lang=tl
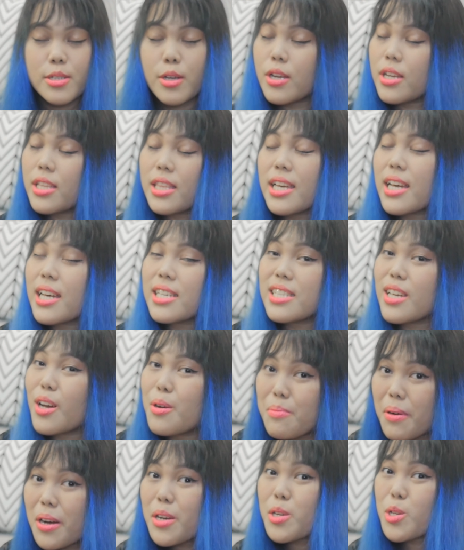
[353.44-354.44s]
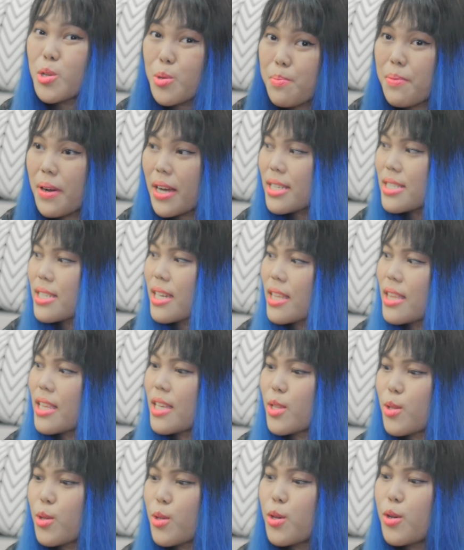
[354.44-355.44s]
Sir, hindi kasi ako ma-queue
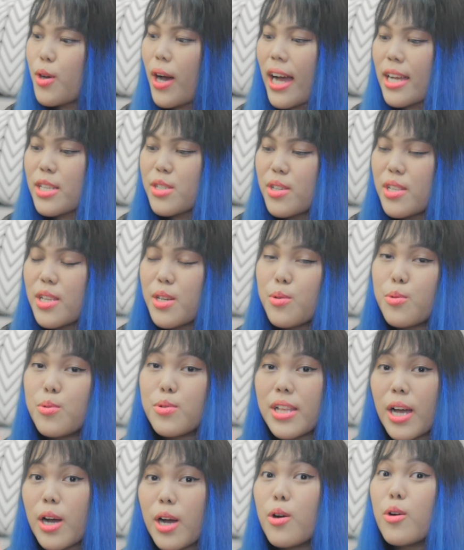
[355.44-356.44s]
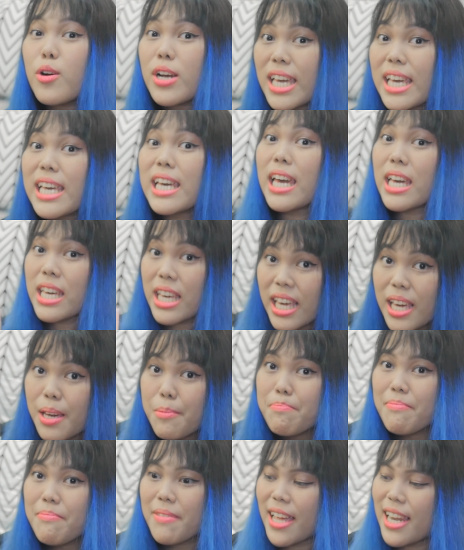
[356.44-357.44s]
basket. Ito yung actually una kong
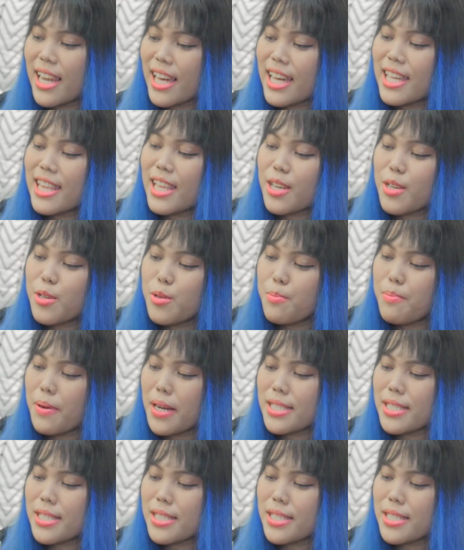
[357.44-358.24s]
ikikip talaga na queue